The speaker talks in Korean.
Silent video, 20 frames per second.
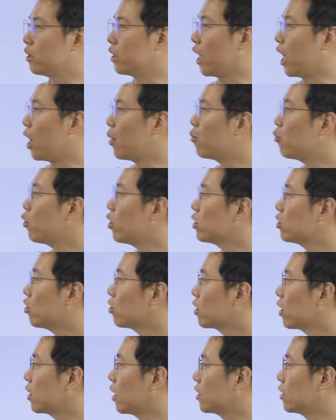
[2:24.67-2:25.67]
네모의
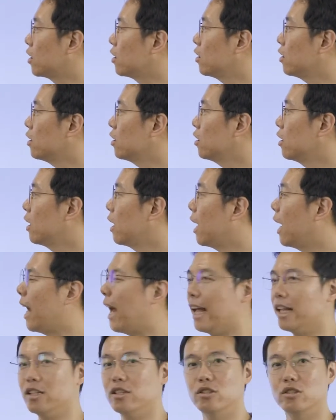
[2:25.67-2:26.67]
성향 자체는
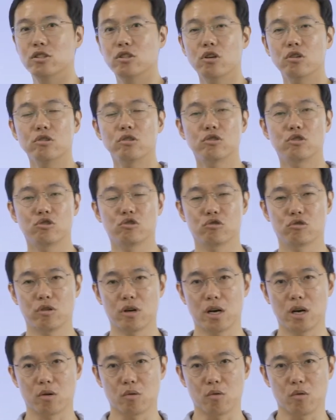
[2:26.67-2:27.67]
안전을
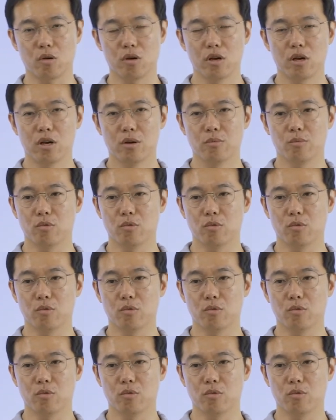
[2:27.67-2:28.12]
추구하고